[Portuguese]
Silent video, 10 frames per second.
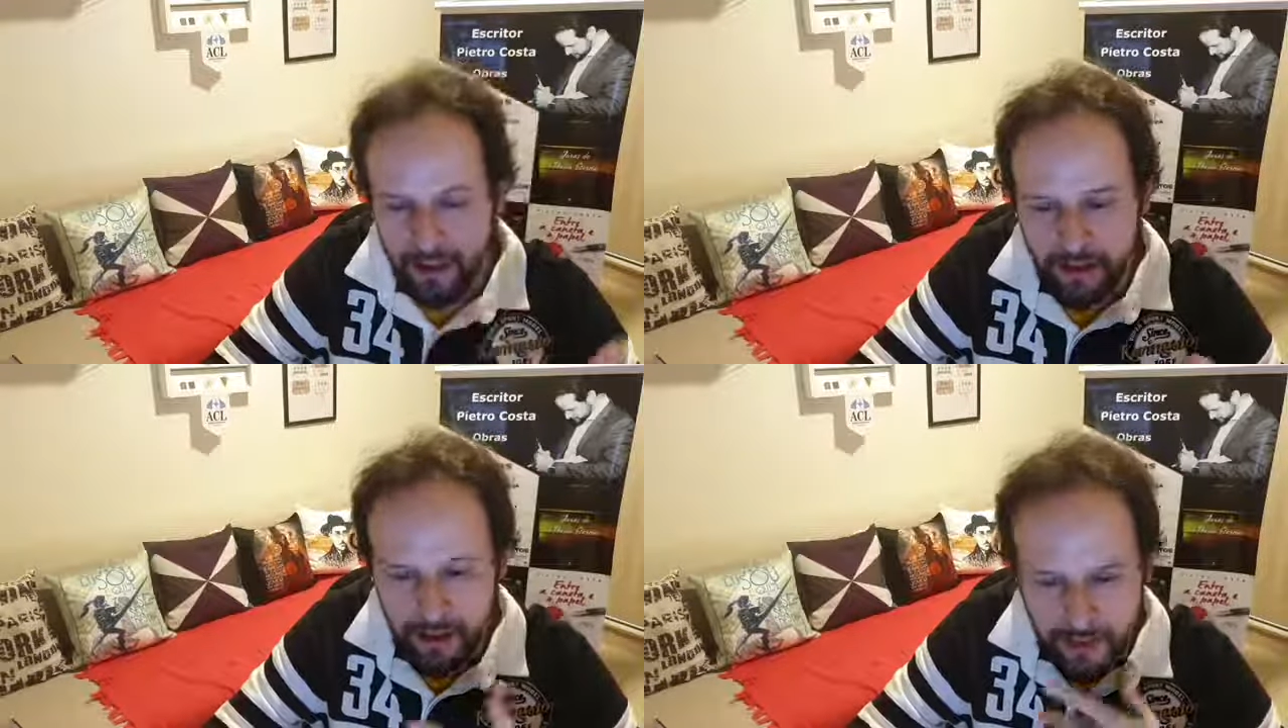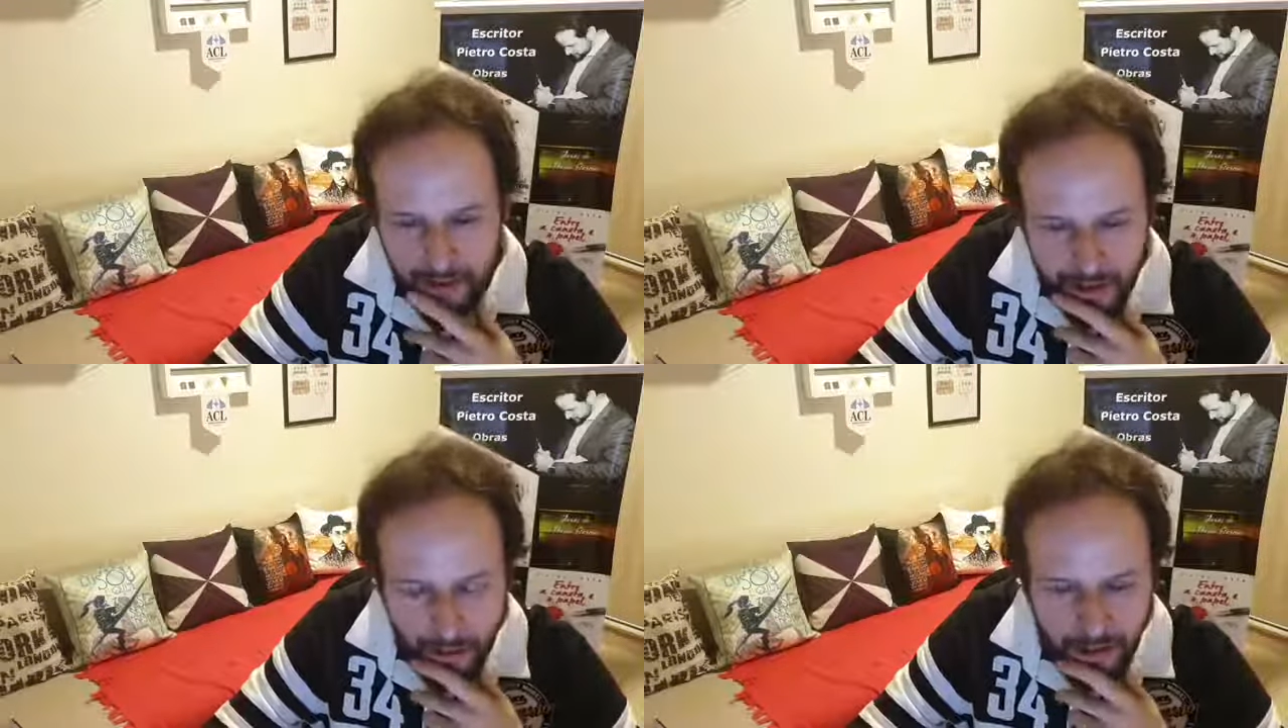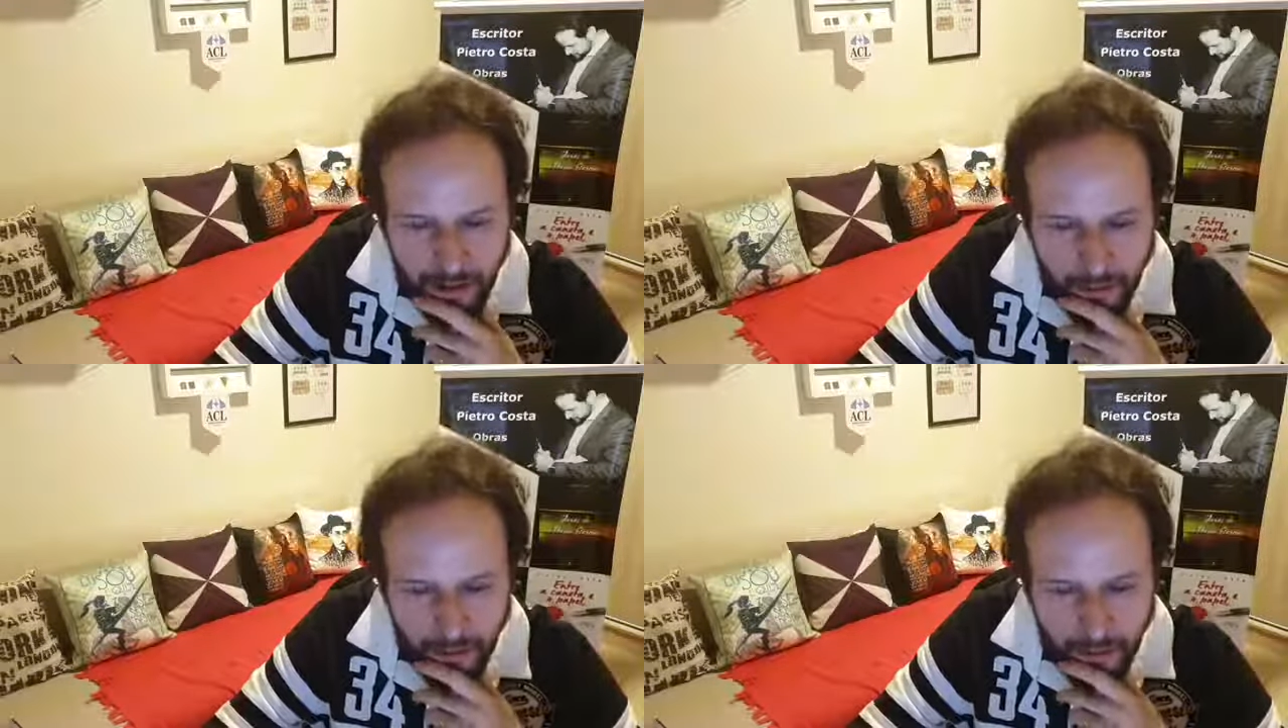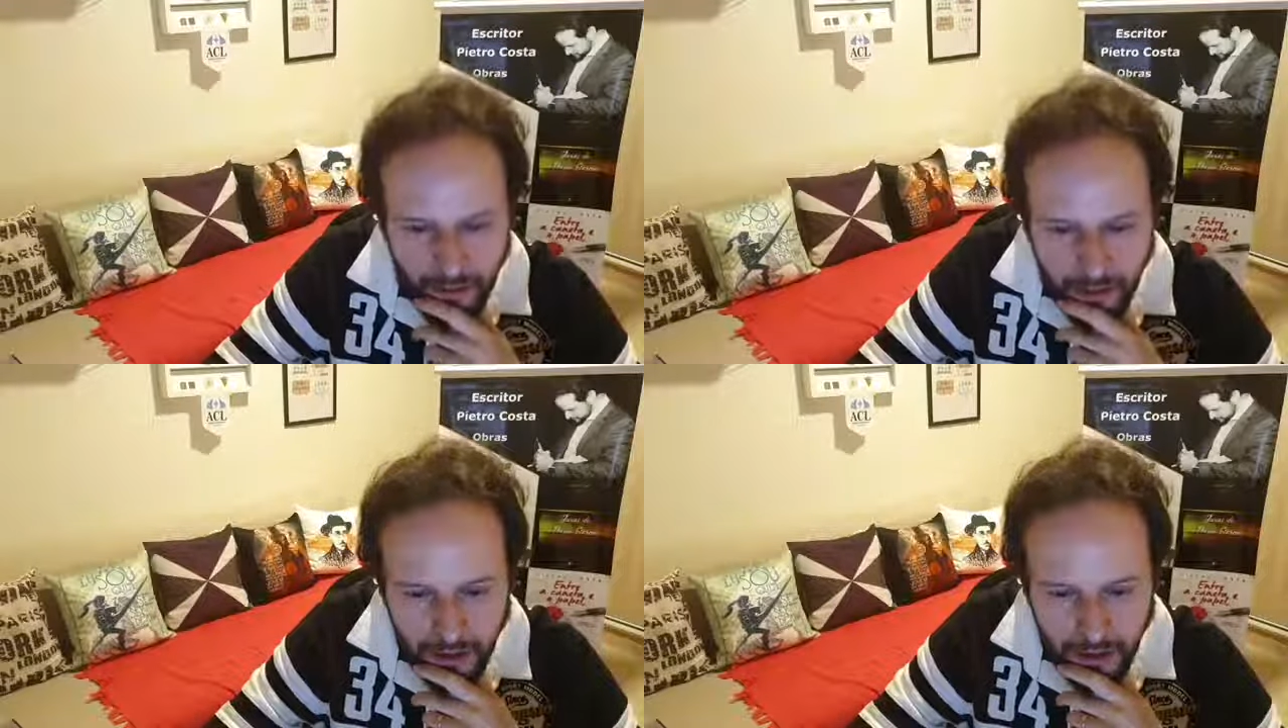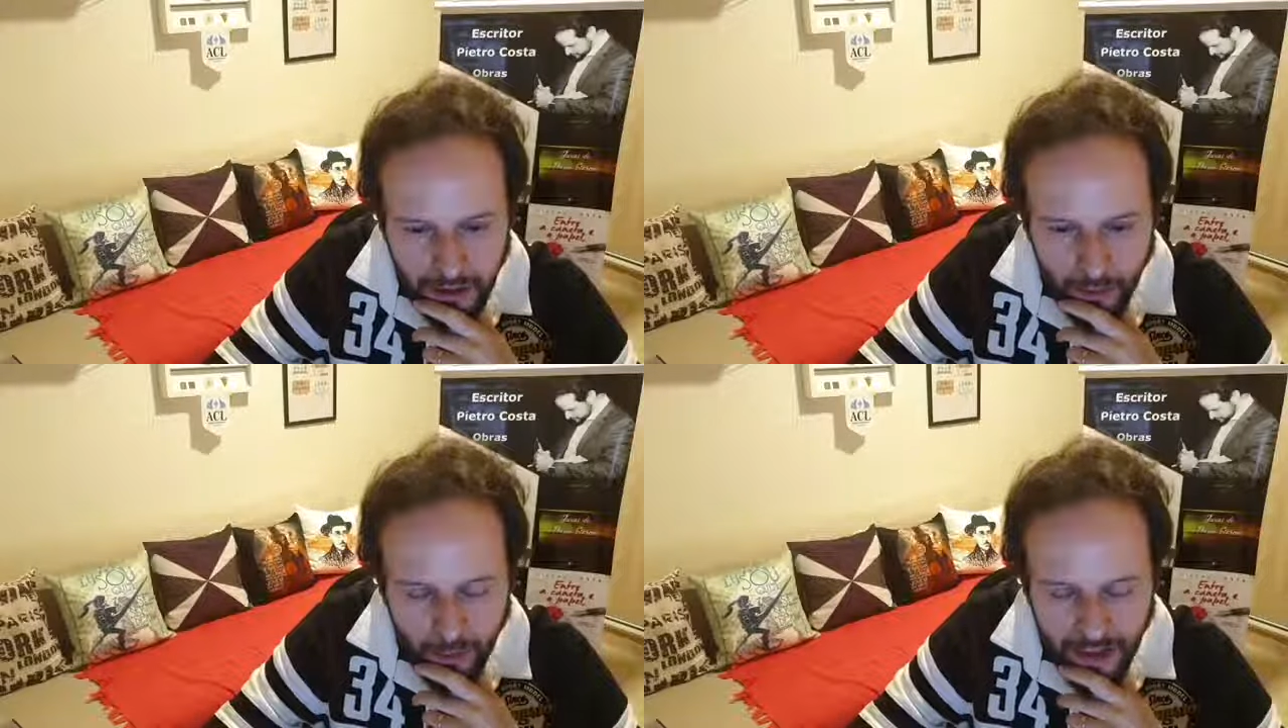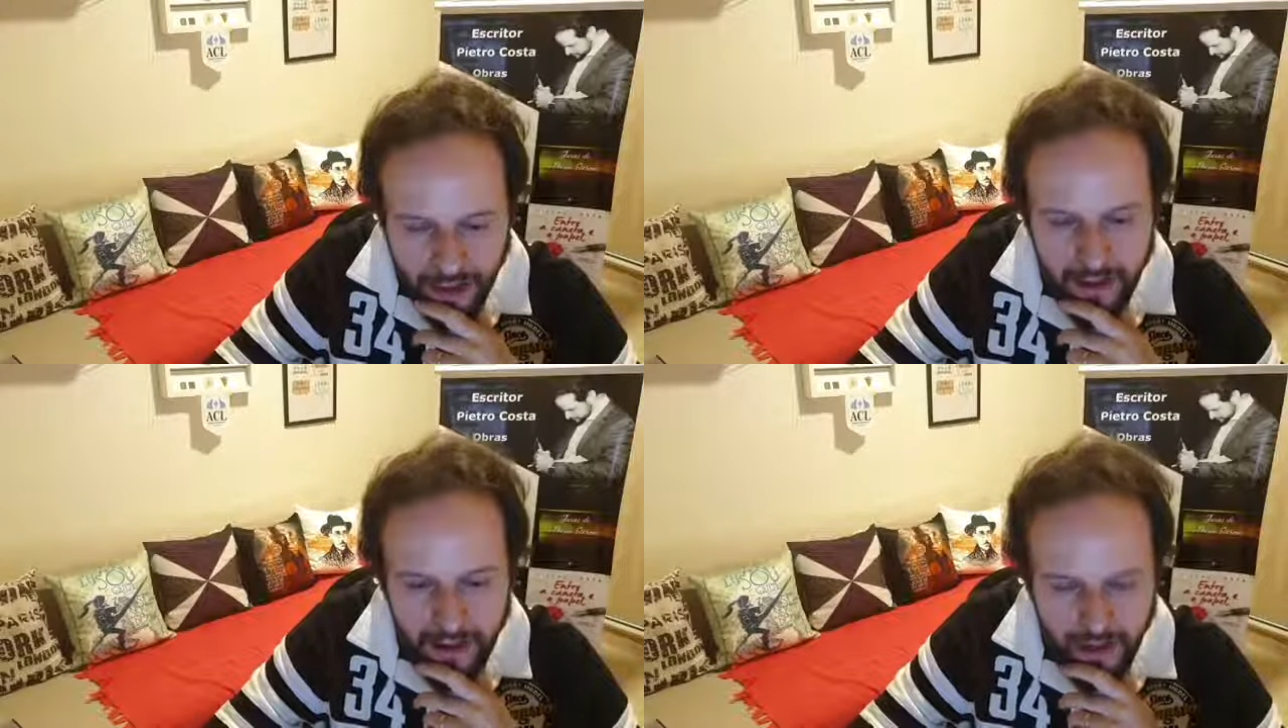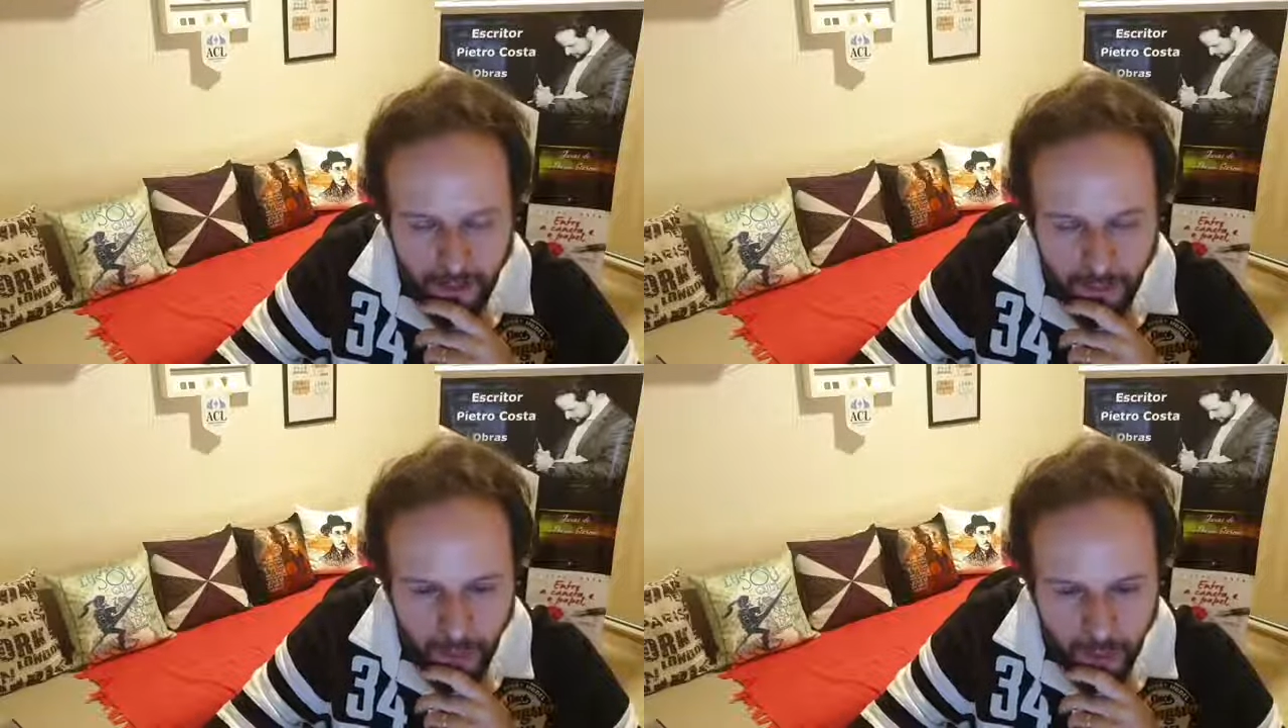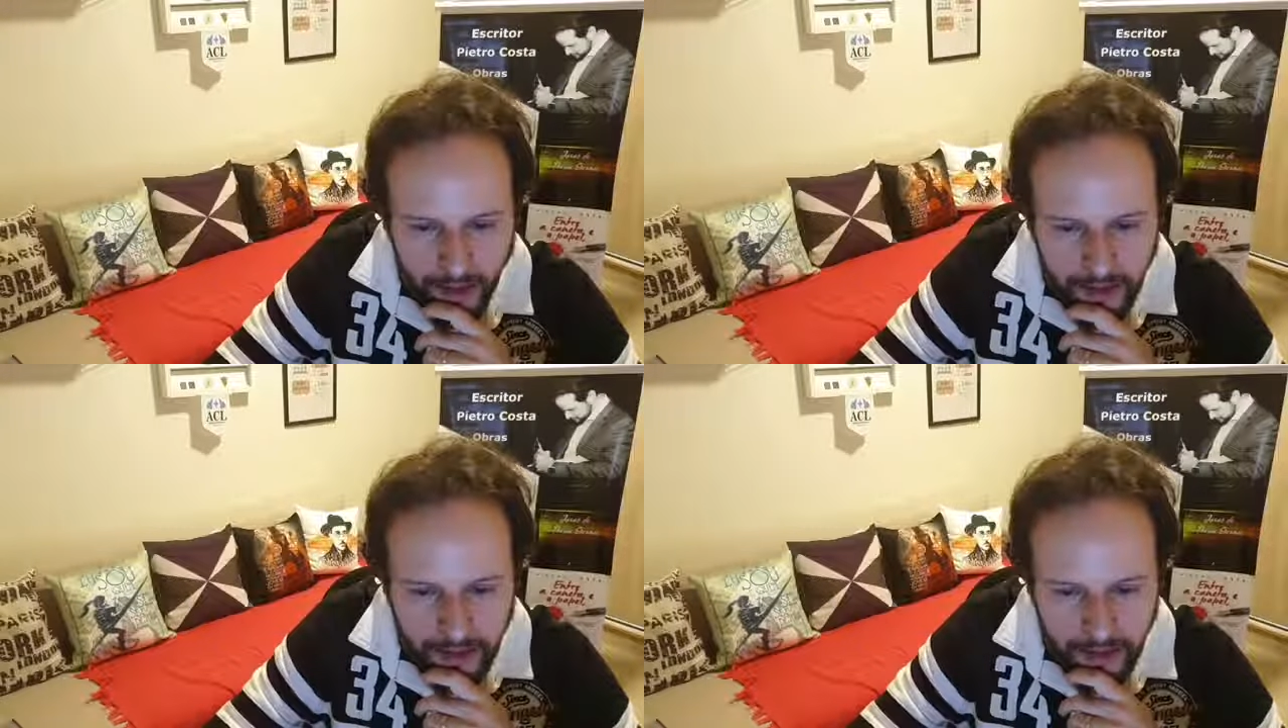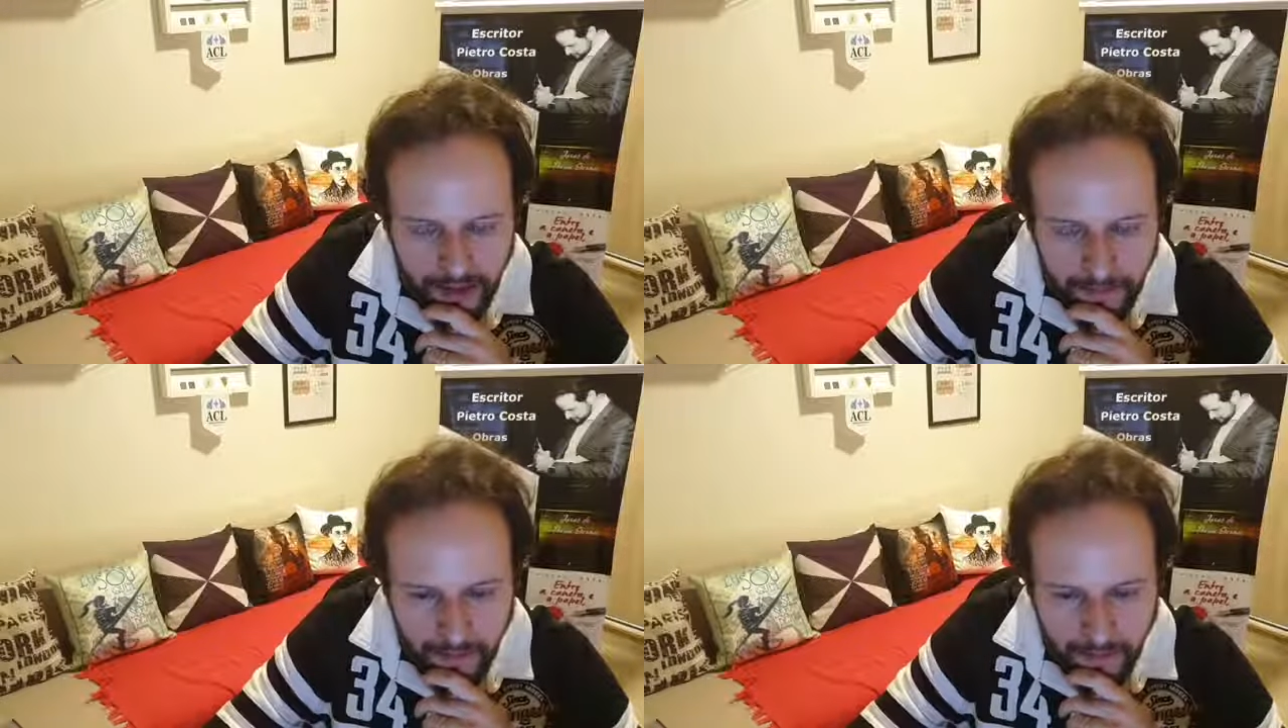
Essa língua tão, tão rica que é a língua portuguesa. Né?